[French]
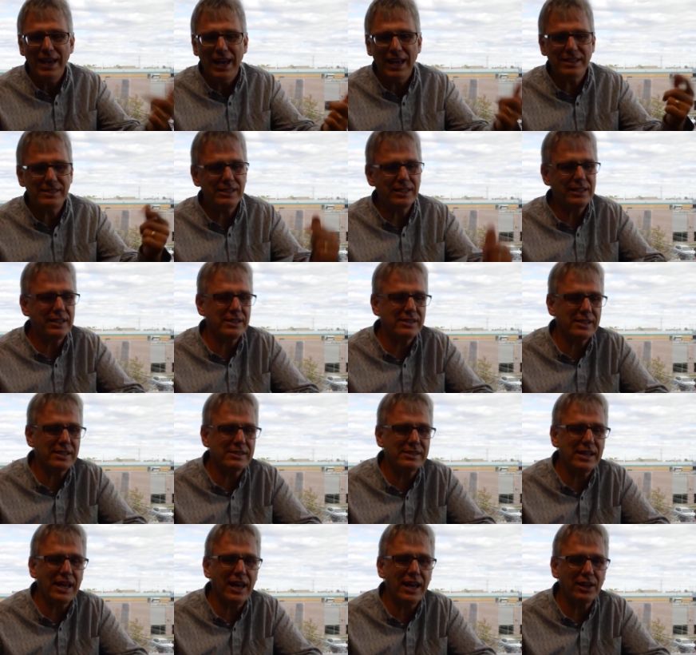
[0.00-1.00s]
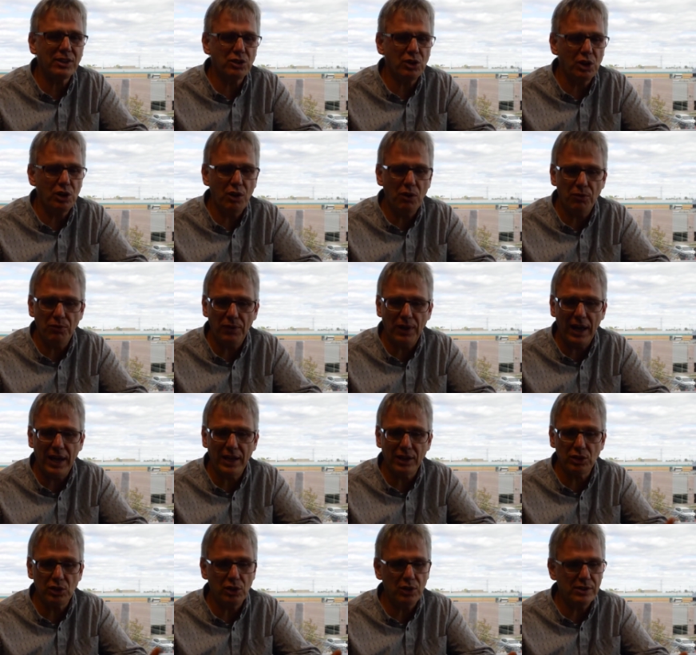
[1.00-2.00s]
Est-il nécessaire de le
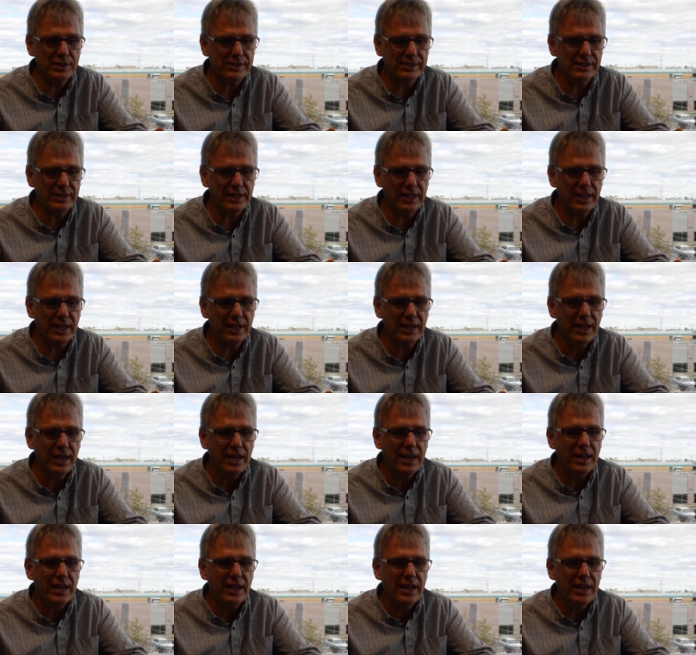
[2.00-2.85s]
faire, de le signer